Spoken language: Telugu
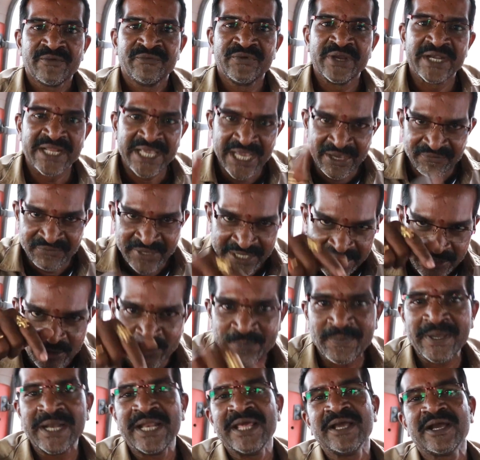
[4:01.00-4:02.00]
వీడికి ఆ వెయ్యి
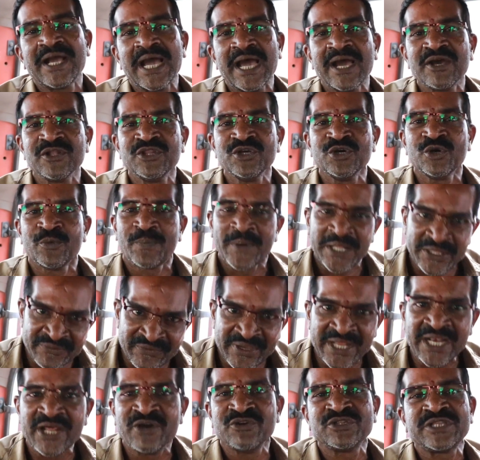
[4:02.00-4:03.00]
రూపాయలే కాదు
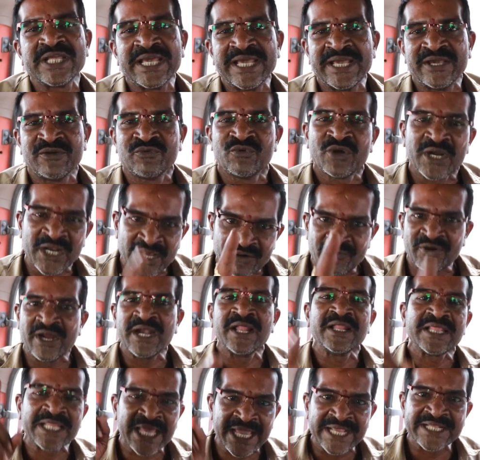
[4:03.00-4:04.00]
పదివేలు అవుతాయి
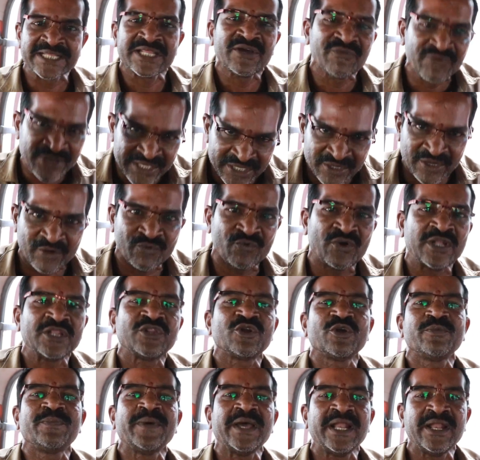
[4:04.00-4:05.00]
ఉన్నవాడు తాగితే వెయ్యి
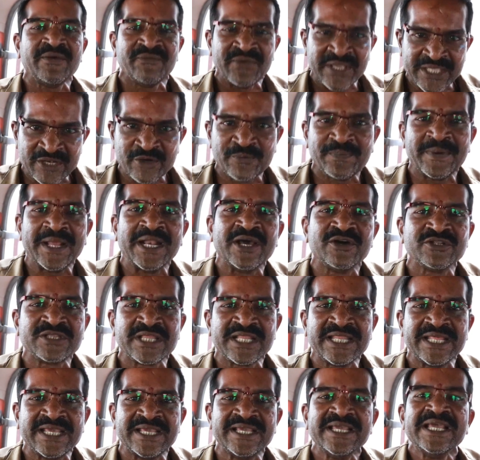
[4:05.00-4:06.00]
వంద రూపాయలు వెయ్యి రూపాయలు
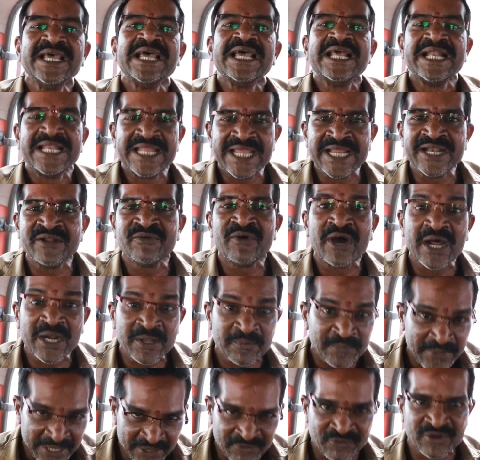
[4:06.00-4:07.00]
అవుతుంది
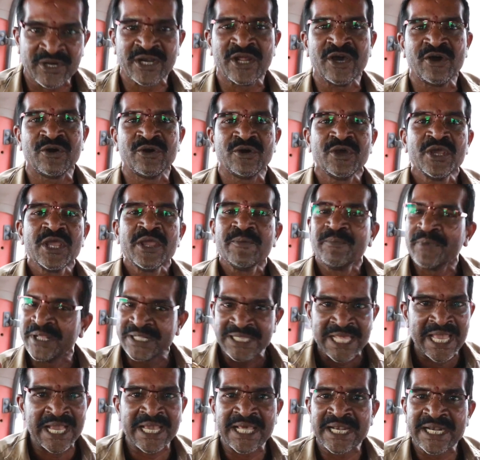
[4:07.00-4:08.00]
లేడివాడు మేము ఉన్నాం
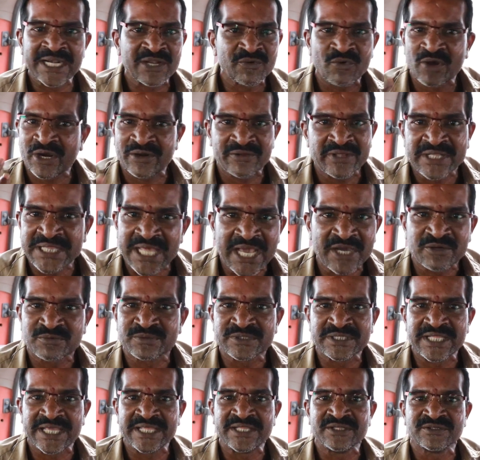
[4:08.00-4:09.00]
మేము తాగాలంటే ఒకటే
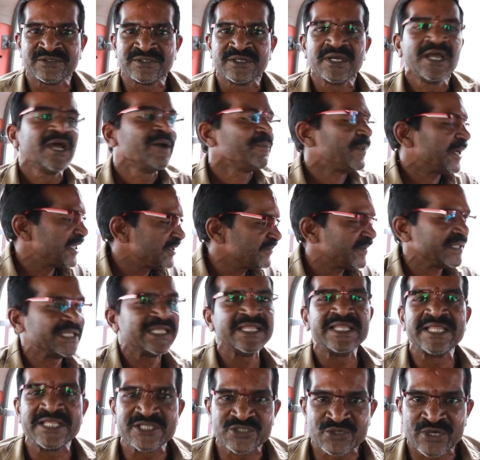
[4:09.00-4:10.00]
తాగబుద్దేదు పది
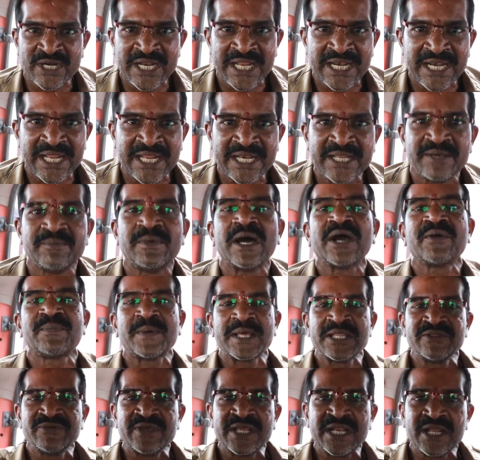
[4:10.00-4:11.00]
మందిని తీసుకొని వెళ్ళాలి మాకు
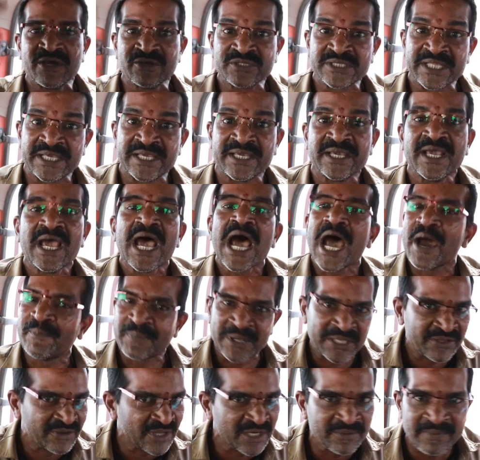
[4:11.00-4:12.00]
పదివేలు అవుతాయి ఆ
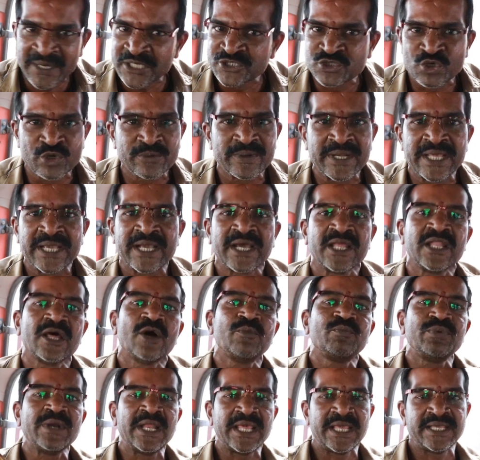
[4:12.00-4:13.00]
పదివేలు మా జోబులే కాదు
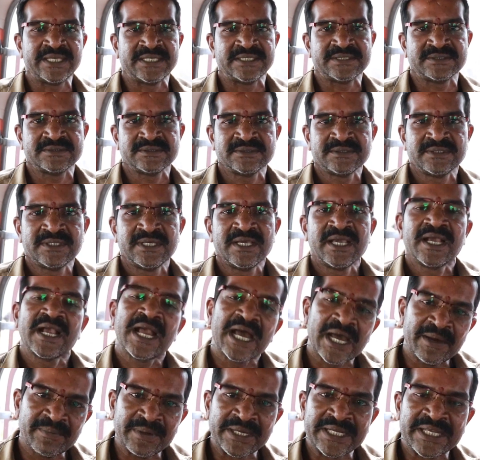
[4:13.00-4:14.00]
అప్పులే అయ్యి
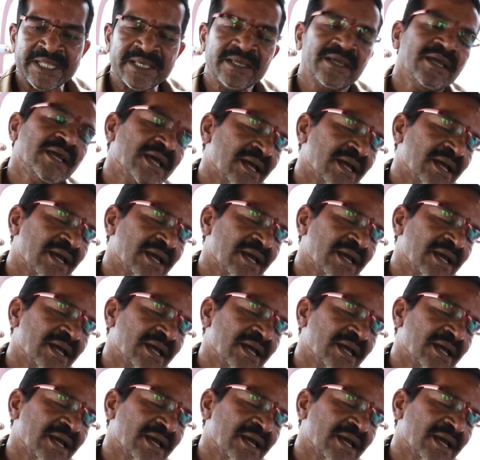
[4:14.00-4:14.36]
కాబట్టి